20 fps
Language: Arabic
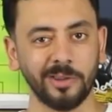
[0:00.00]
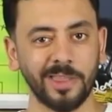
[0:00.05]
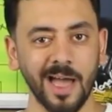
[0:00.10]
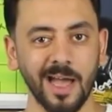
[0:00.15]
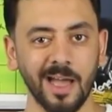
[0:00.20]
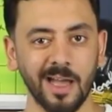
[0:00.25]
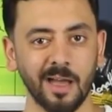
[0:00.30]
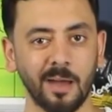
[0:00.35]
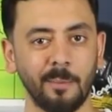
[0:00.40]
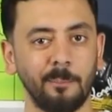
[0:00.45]

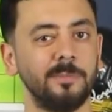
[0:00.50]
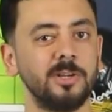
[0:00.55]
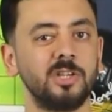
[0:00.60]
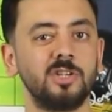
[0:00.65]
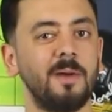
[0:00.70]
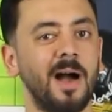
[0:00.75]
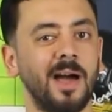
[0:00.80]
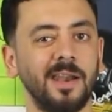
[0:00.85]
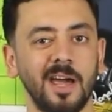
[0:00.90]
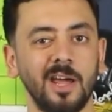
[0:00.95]
وده
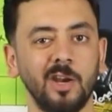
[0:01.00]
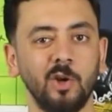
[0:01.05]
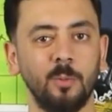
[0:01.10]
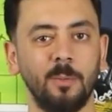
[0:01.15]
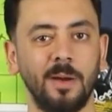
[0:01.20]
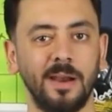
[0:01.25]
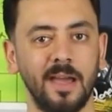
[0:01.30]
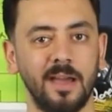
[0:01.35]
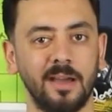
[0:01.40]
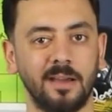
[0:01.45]
مش معناه انه
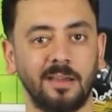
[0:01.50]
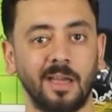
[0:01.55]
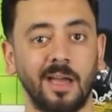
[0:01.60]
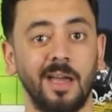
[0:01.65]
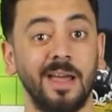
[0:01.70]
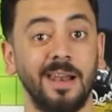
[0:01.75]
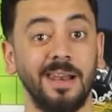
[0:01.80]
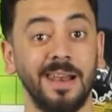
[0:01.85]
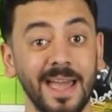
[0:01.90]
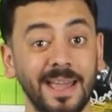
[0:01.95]
ملاك
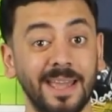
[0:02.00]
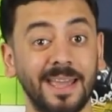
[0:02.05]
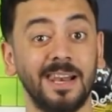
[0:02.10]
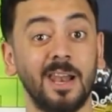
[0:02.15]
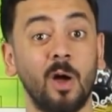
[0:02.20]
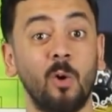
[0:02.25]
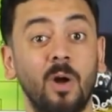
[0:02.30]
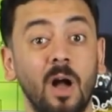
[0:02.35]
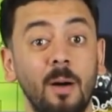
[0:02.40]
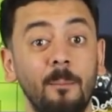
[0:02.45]
لكن
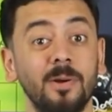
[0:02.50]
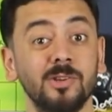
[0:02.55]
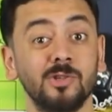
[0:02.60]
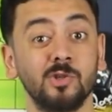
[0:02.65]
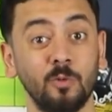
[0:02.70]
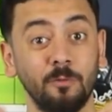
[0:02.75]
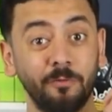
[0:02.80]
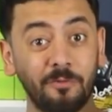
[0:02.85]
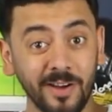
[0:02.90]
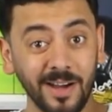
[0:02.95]
لو كان
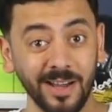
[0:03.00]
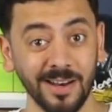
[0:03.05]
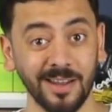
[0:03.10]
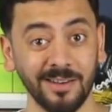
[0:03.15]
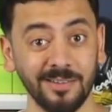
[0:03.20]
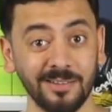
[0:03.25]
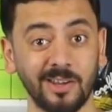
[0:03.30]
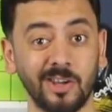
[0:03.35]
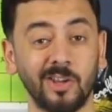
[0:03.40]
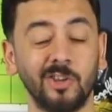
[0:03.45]
مظلوم
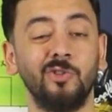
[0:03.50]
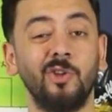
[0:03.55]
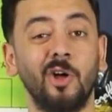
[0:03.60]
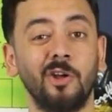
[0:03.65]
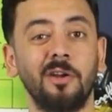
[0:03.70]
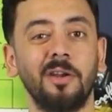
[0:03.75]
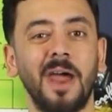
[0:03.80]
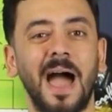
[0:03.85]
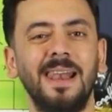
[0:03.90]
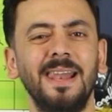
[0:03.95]
فعلا
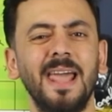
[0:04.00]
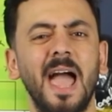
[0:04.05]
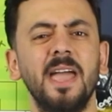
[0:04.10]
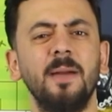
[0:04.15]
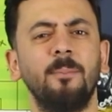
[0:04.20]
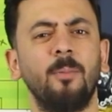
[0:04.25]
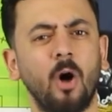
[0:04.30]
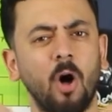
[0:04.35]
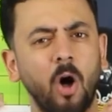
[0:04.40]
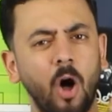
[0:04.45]
الضرر عليه
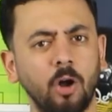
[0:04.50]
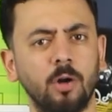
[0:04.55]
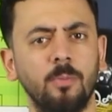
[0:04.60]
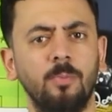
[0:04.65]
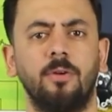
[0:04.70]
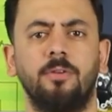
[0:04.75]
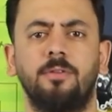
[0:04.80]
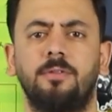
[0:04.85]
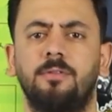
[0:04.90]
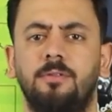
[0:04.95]
هيبقى
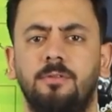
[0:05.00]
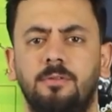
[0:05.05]
اكبر